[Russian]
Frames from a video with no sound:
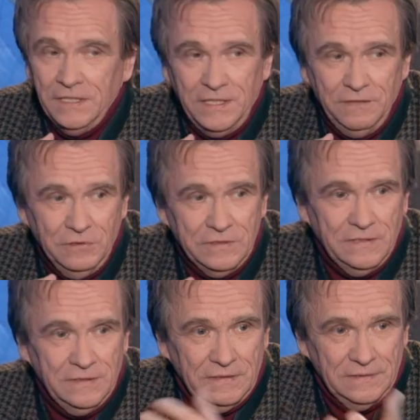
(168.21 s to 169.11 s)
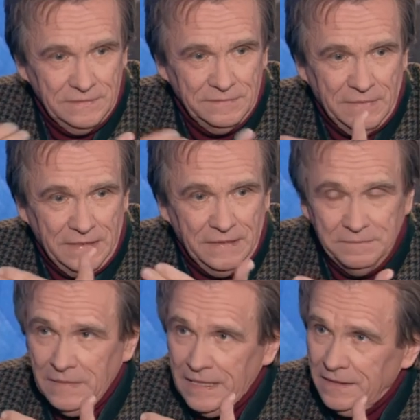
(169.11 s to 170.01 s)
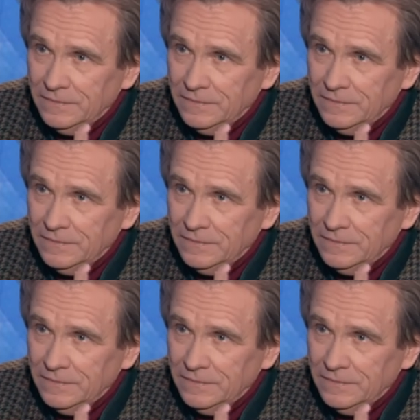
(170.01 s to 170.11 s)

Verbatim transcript: И вот э, моя, моя,